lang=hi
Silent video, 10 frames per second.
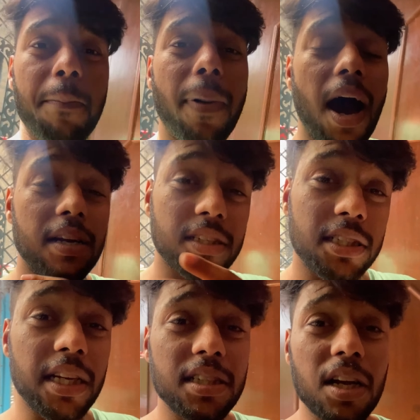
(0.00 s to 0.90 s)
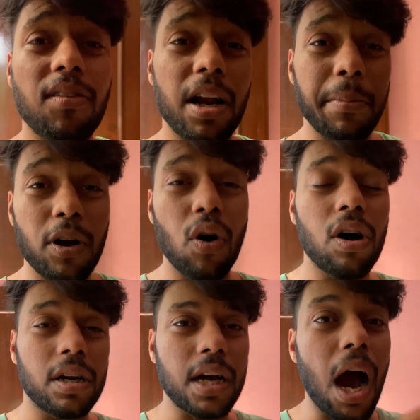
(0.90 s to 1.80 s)
बाहर से सीएनजी लगवाने में
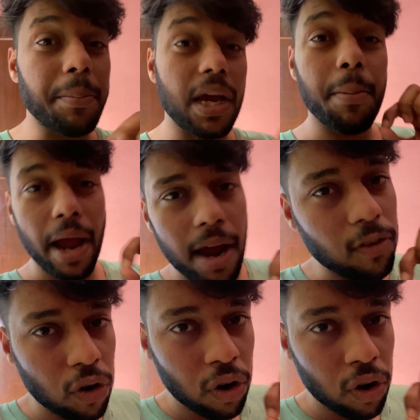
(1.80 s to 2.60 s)
कामयाब है वो